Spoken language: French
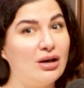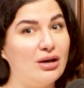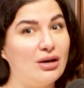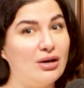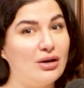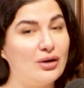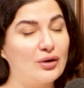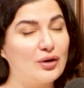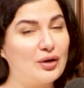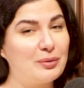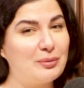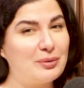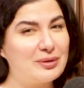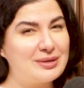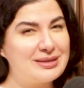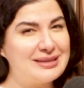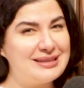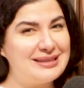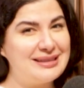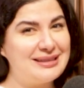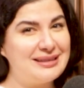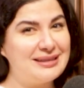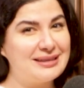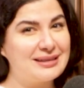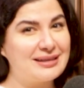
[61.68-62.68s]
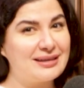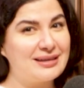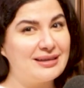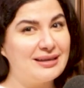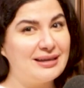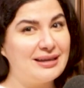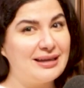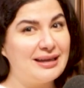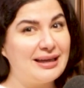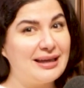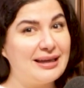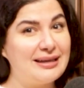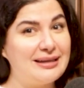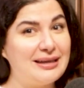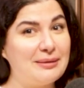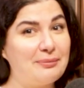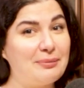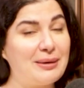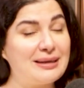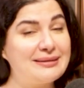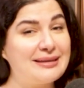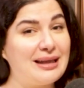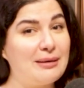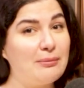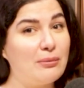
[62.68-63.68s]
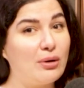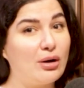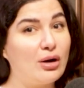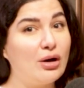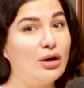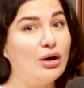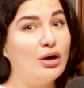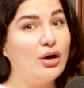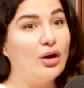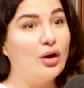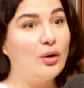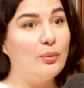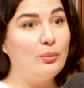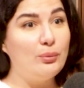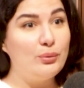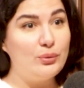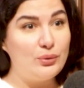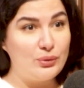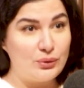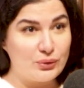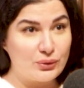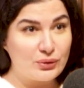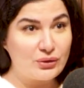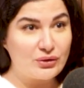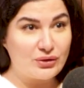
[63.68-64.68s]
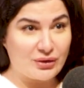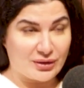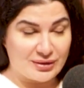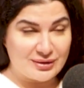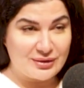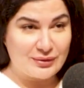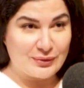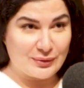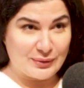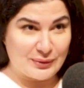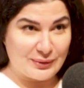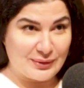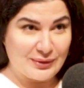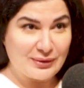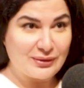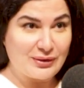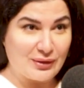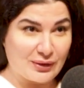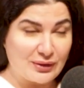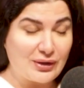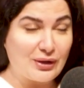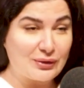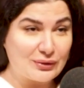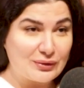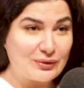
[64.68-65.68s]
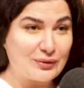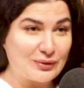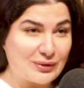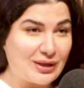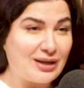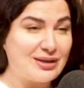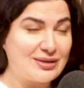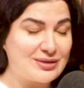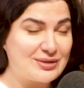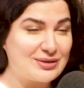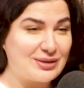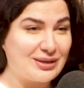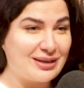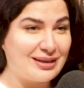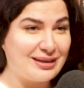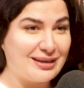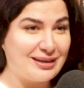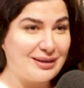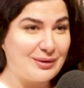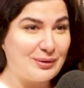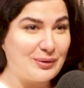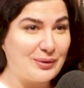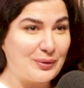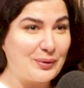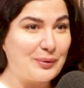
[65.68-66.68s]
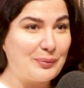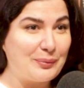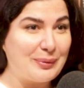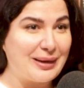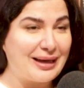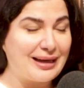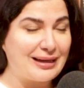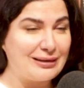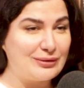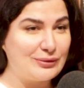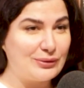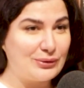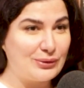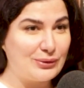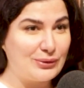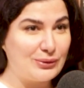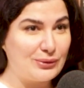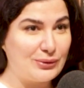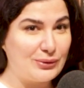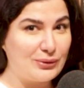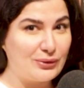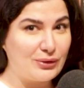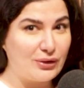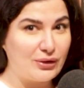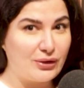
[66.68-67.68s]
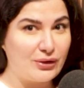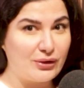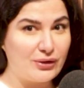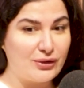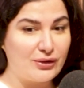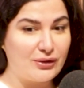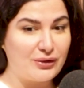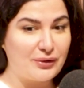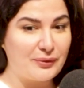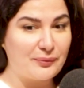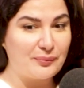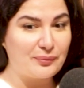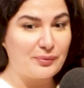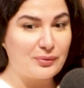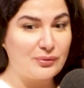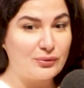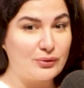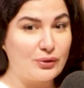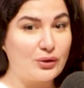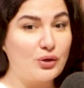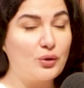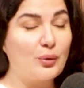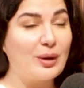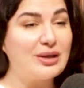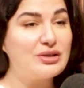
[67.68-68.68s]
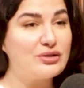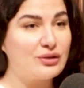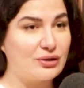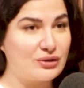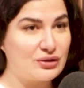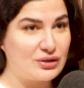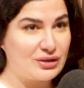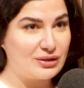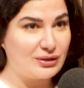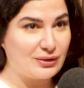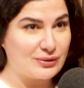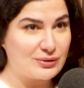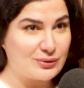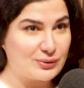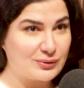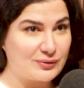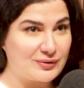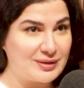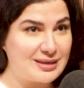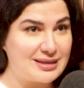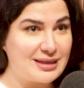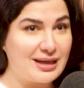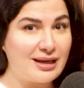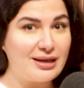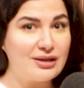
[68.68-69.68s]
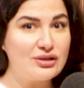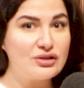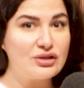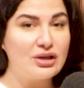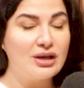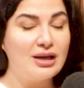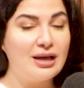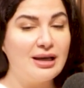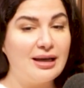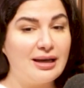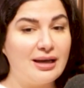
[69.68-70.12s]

euh, comment dire, n'est pas tellement mûr quand, euh, quand, euh, on parle euh, de, quoi changer dans son visage.